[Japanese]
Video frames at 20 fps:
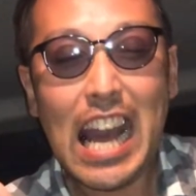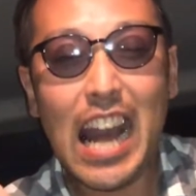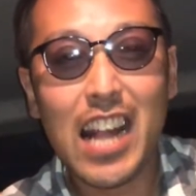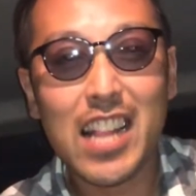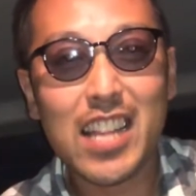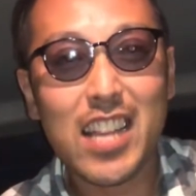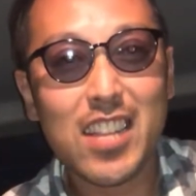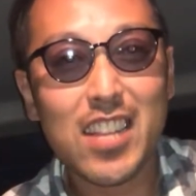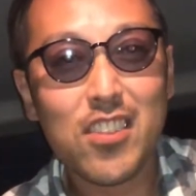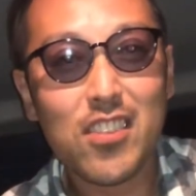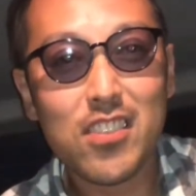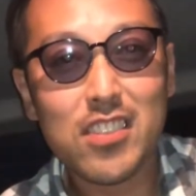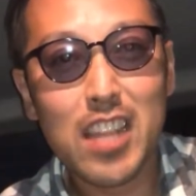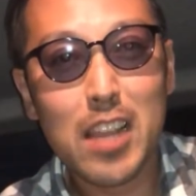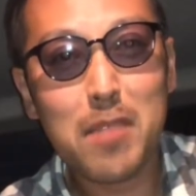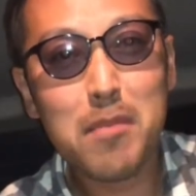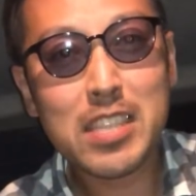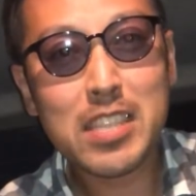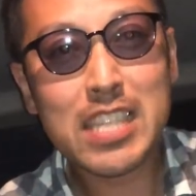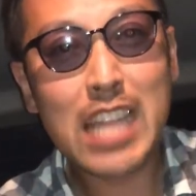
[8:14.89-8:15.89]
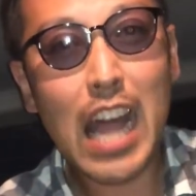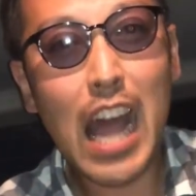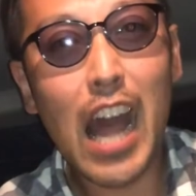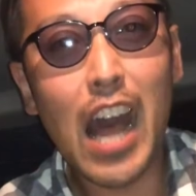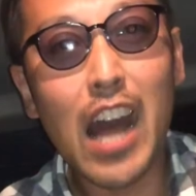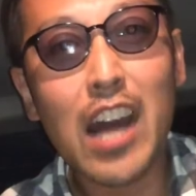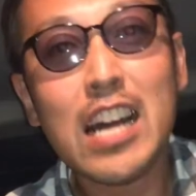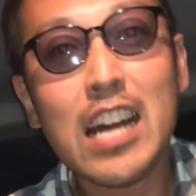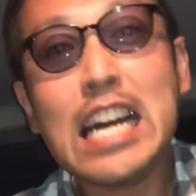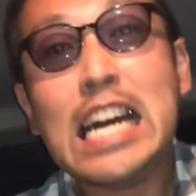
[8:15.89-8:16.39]
ありがとうございまし
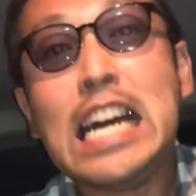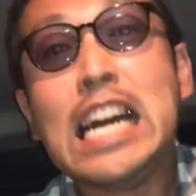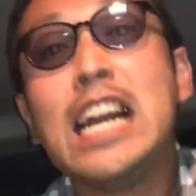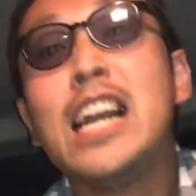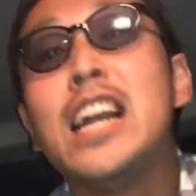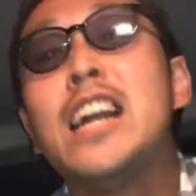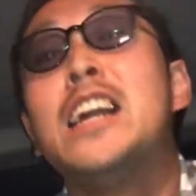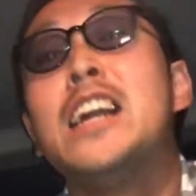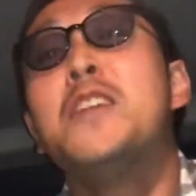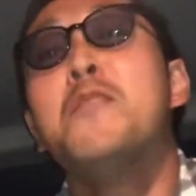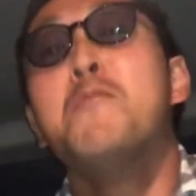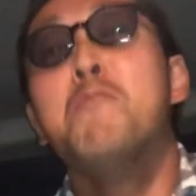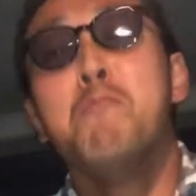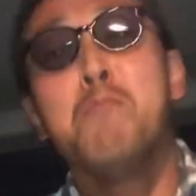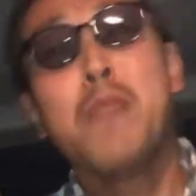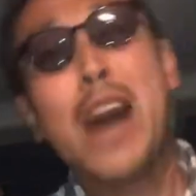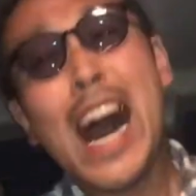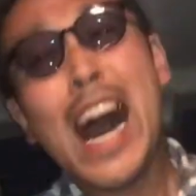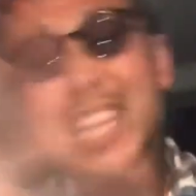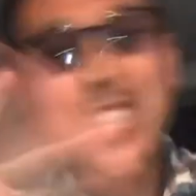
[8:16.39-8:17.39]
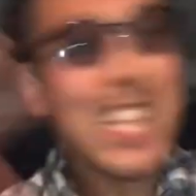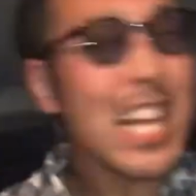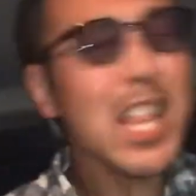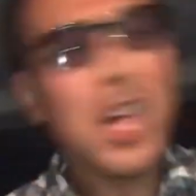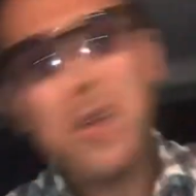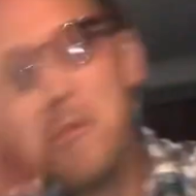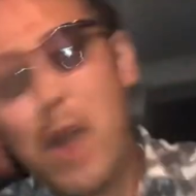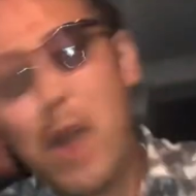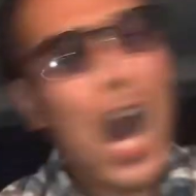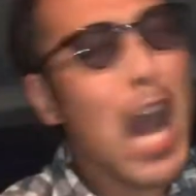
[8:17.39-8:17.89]
た。また
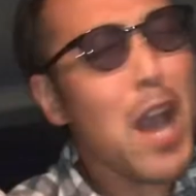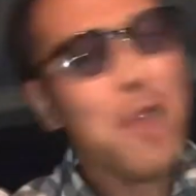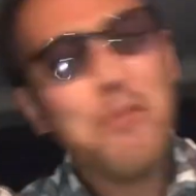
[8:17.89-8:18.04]
ね、バイ